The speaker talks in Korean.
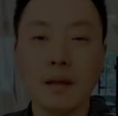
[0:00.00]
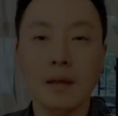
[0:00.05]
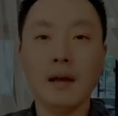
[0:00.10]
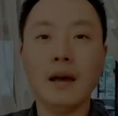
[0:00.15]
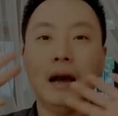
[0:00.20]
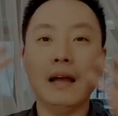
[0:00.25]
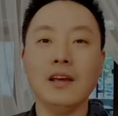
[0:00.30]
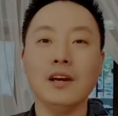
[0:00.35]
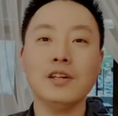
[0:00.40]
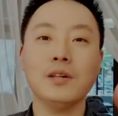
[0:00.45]

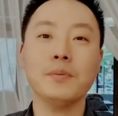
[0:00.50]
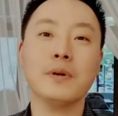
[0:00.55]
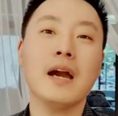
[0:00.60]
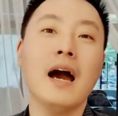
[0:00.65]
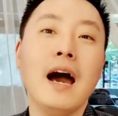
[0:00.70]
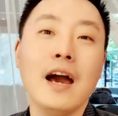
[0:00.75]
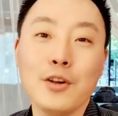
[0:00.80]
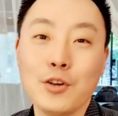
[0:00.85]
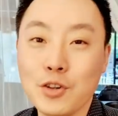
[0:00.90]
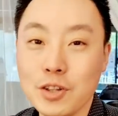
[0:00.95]

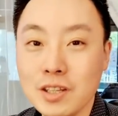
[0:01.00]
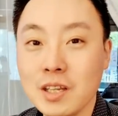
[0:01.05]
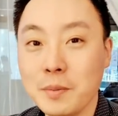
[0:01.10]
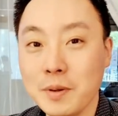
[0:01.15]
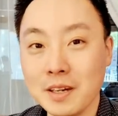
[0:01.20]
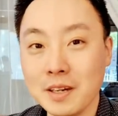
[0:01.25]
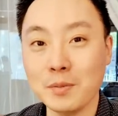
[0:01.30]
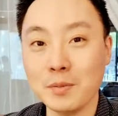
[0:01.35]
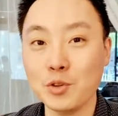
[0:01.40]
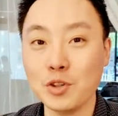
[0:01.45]
안녕하십니까
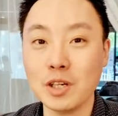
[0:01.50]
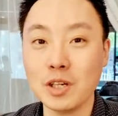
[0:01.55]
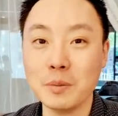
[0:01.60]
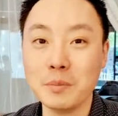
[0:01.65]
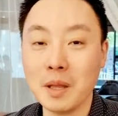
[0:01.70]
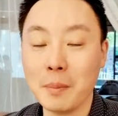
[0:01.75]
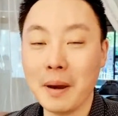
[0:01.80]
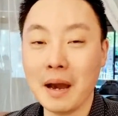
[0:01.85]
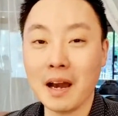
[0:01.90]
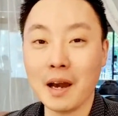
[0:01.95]
유신TV
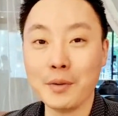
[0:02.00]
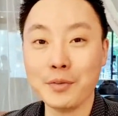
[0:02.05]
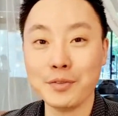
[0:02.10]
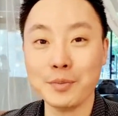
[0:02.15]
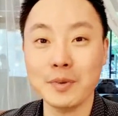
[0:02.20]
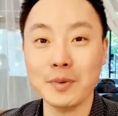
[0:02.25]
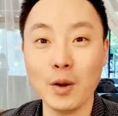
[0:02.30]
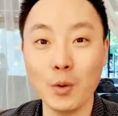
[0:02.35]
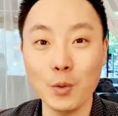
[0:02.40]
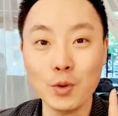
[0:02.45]
김유신입니다
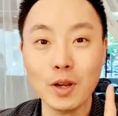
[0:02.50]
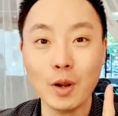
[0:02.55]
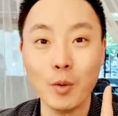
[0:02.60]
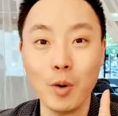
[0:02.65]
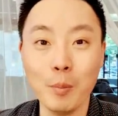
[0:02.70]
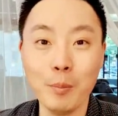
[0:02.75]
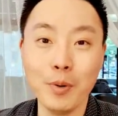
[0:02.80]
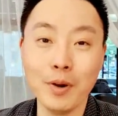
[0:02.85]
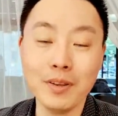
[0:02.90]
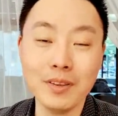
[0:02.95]
반갑습니다 오늘의
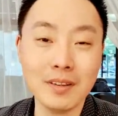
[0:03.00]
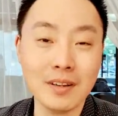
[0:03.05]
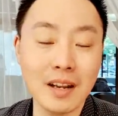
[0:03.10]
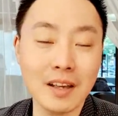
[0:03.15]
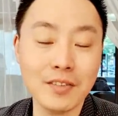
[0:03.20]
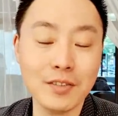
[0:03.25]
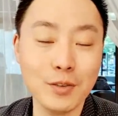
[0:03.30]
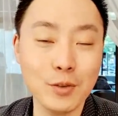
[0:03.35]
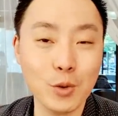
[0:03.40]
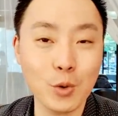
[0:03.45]
원포인트
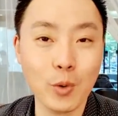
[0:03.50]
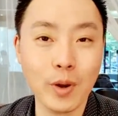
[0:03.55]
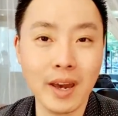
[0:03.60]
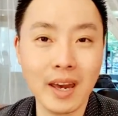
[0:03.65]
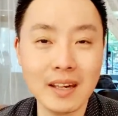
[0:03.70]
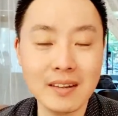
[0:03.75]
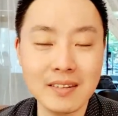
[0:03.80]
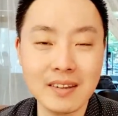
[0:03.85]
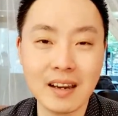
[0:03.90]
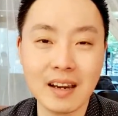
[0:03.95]
레슨
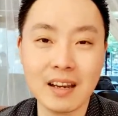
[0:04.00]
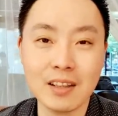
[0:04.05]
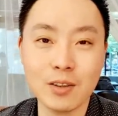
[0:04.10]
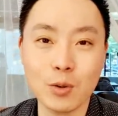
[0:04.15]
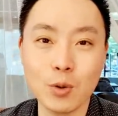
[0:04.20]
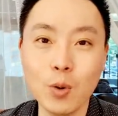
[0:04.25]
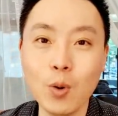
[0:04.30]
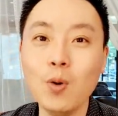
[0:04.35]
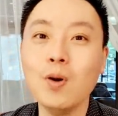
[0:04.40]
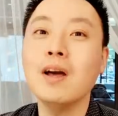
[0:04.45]
조회
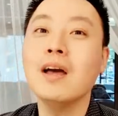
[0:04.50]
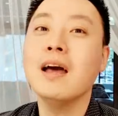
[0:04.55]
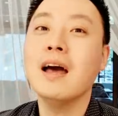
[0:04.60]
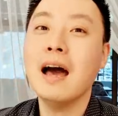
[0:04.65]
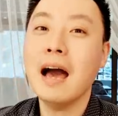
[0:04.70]
시작하도록